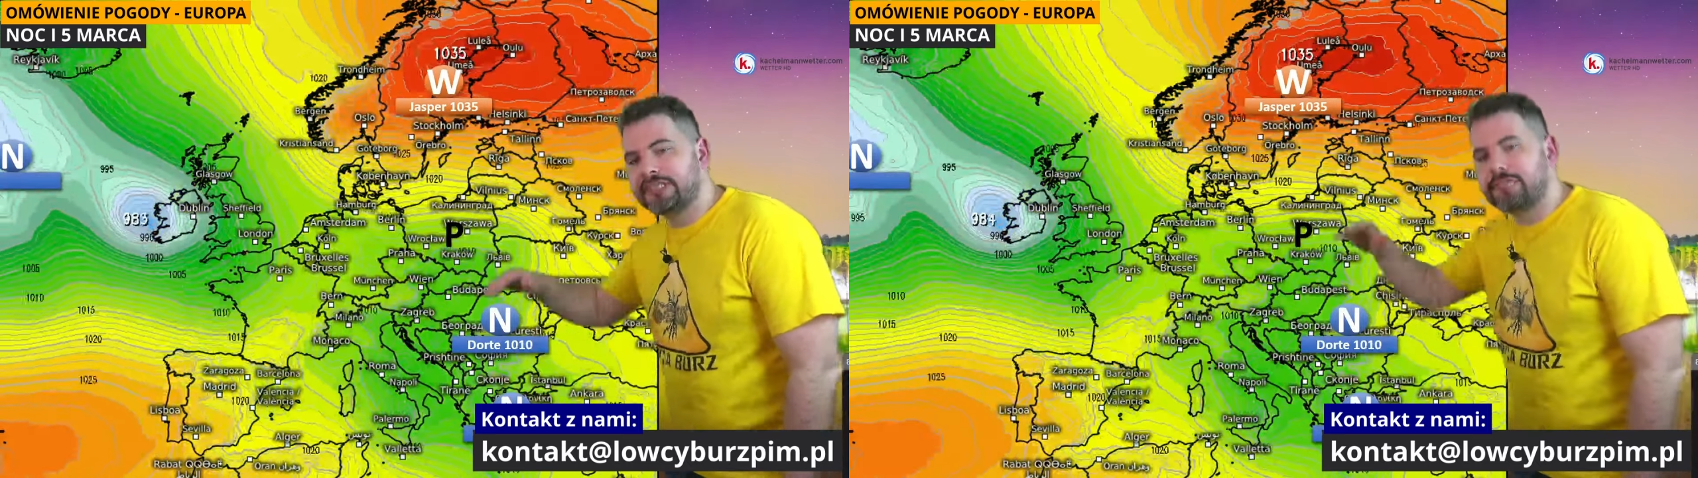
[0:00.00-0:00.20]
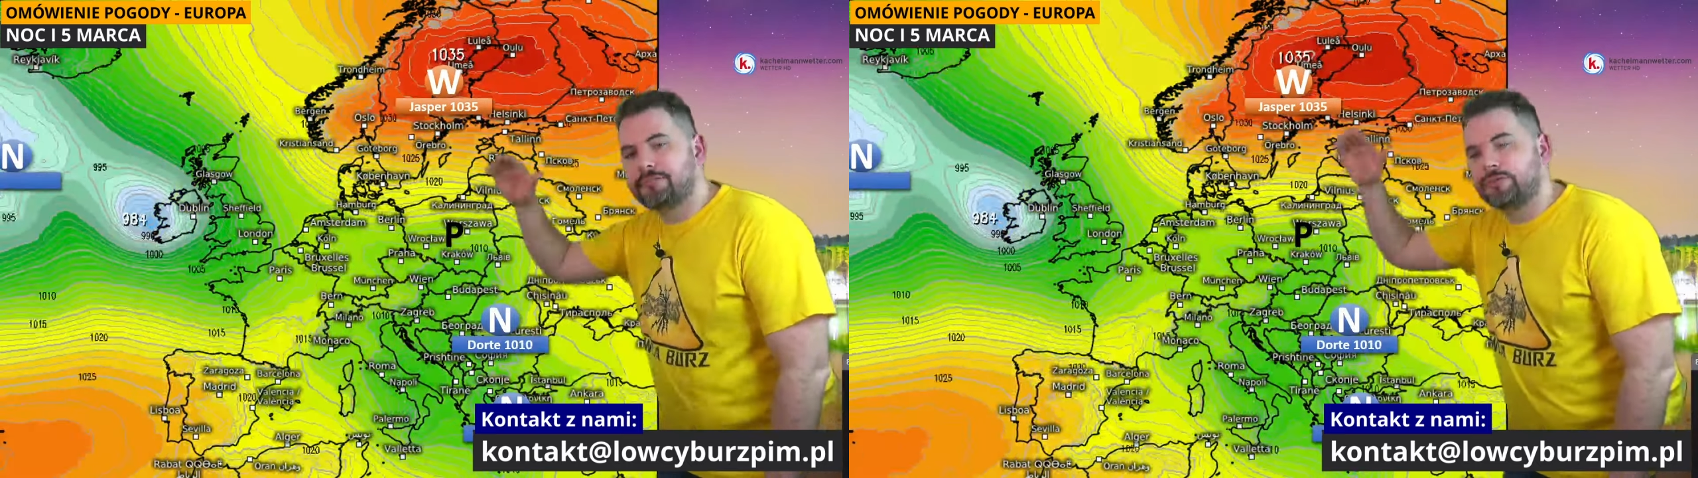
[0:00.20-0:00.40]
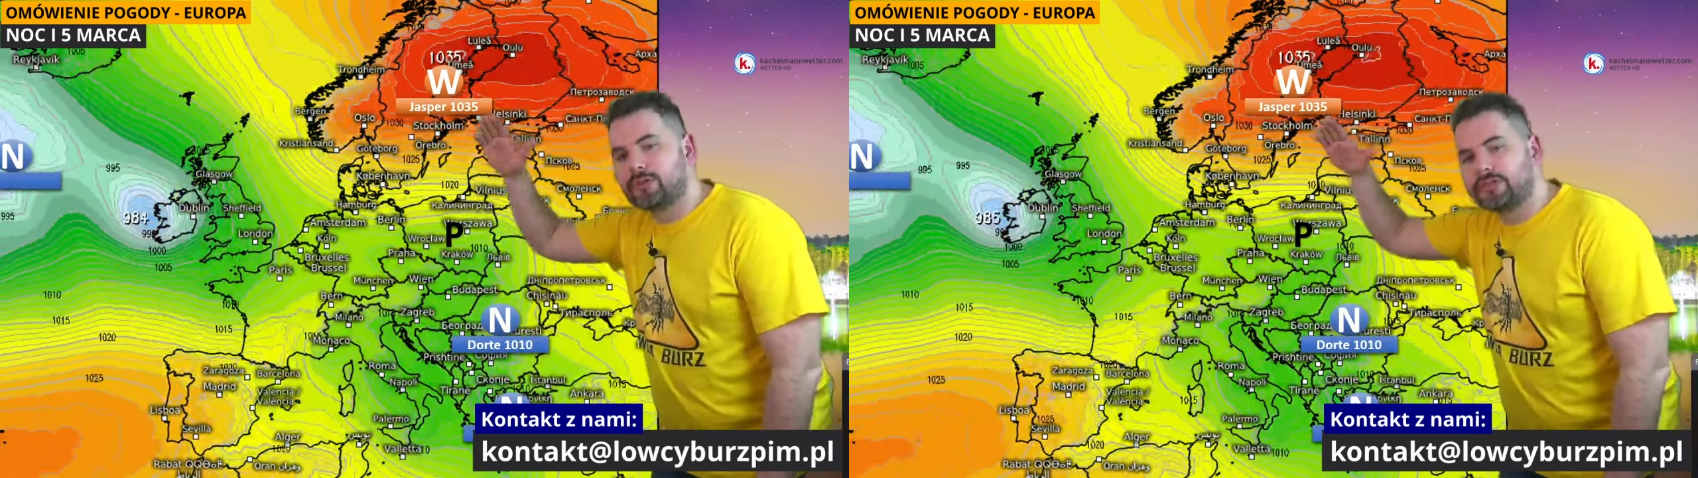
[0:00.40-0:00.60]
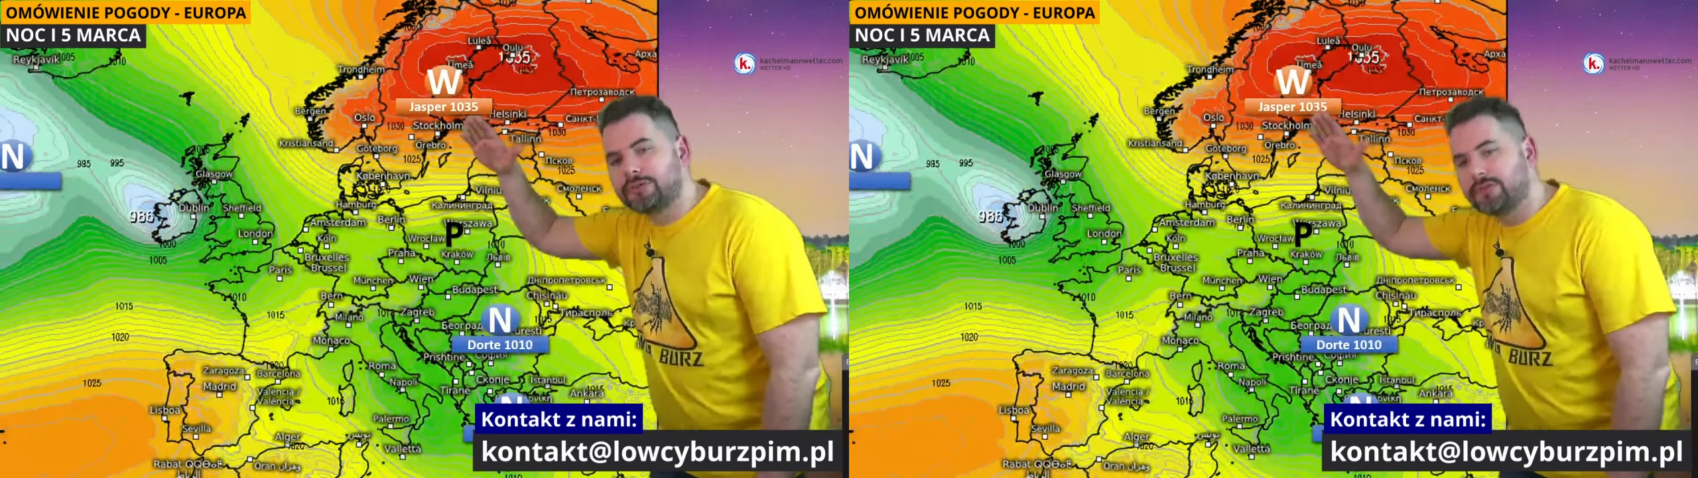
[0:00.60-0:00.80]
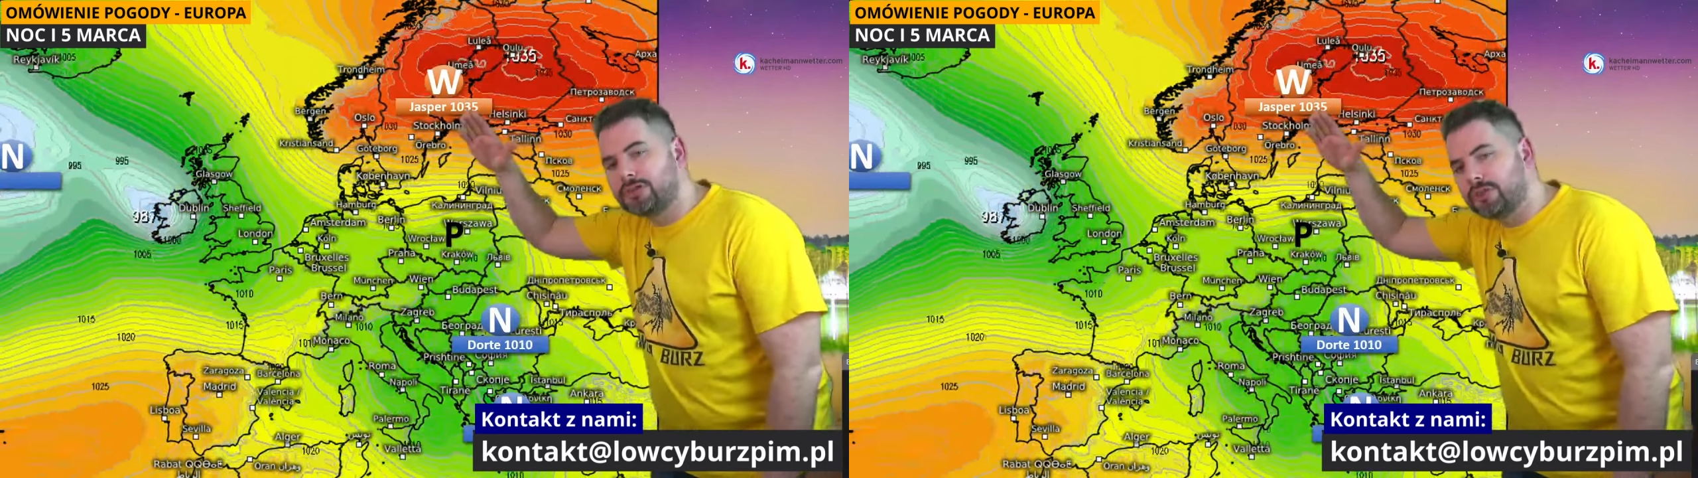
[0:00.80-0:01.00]
na północy
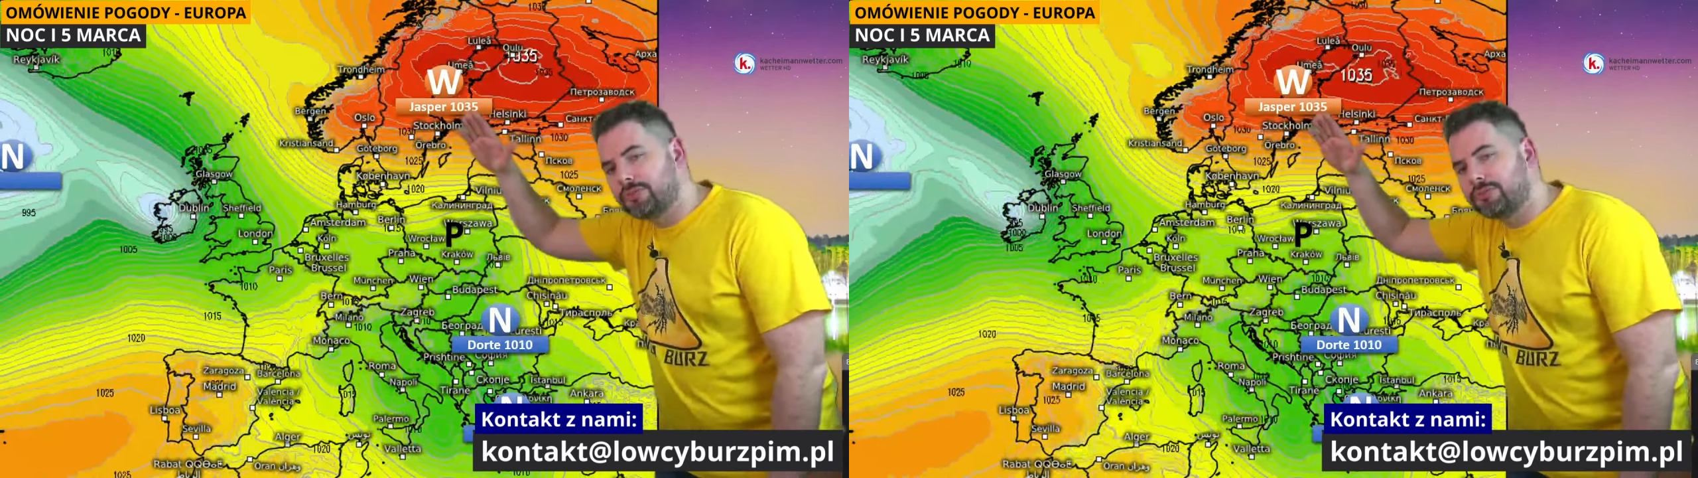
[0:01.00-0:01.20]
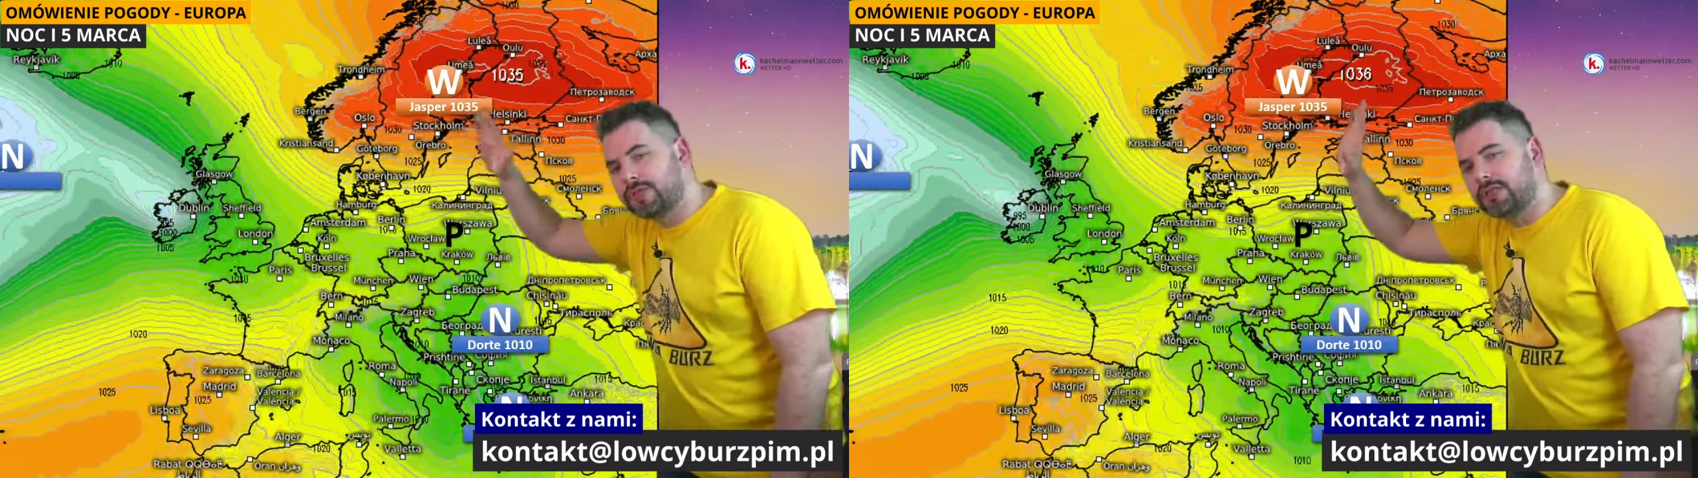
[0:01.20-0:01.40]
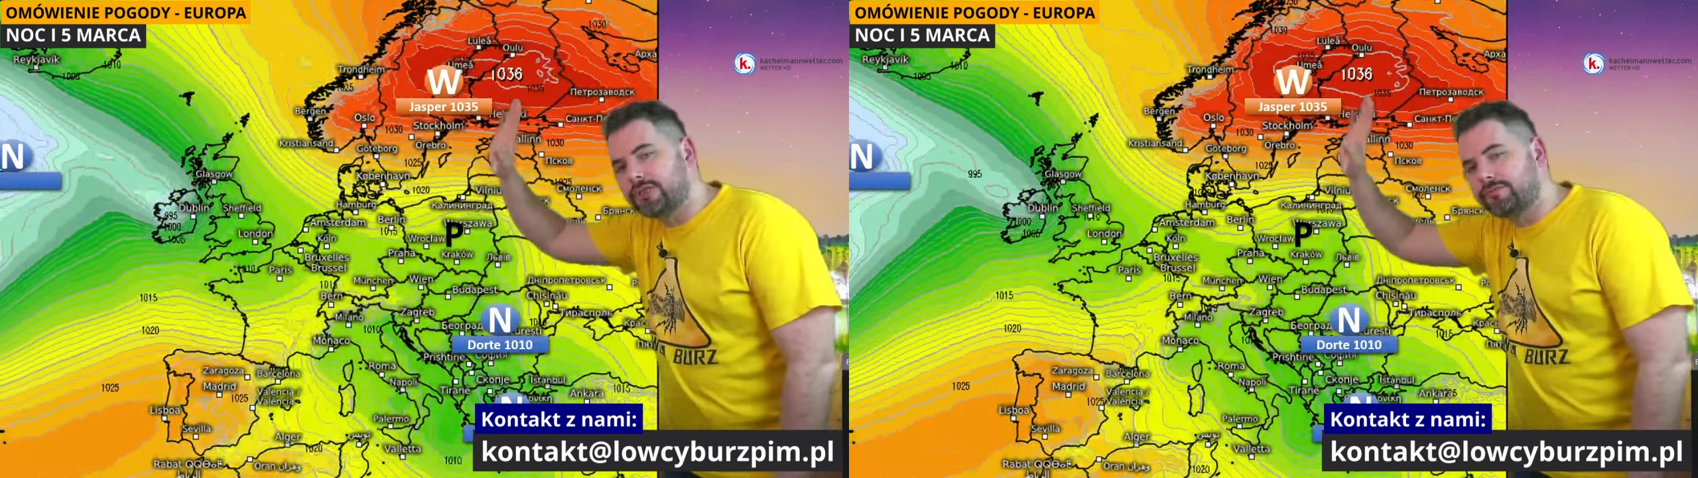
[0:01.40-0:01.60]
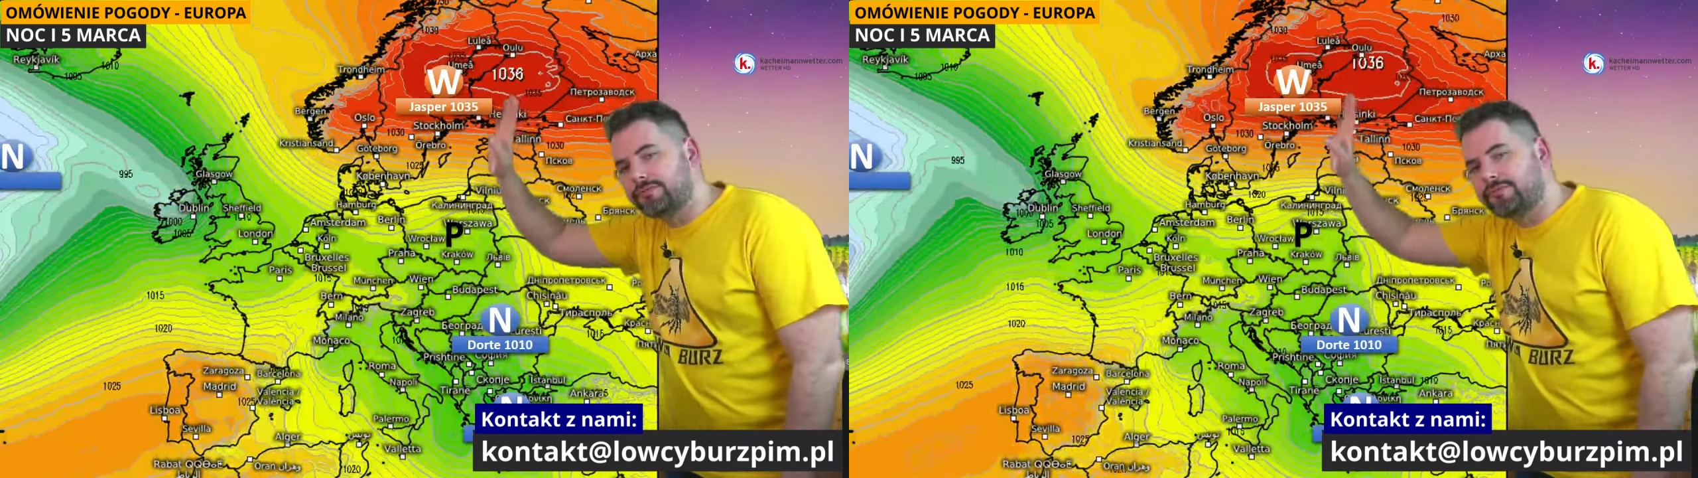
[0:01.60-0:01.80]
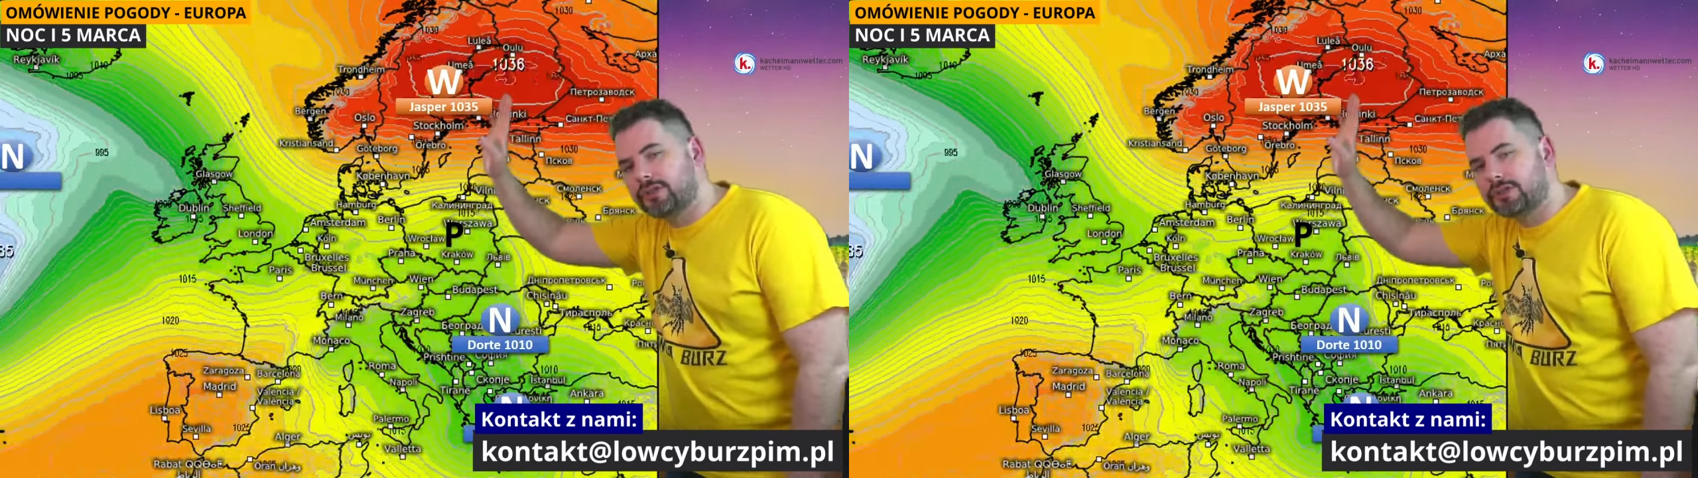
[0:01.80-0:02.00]
będziemy mieli
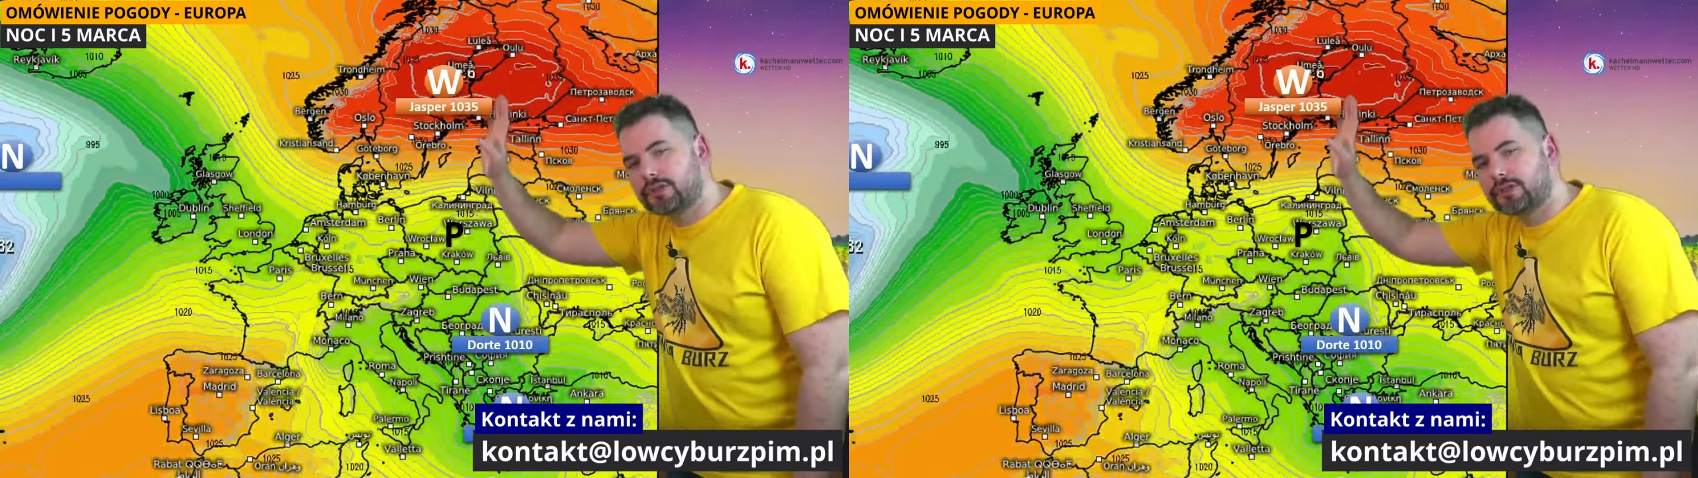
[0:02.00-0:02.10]
wyż,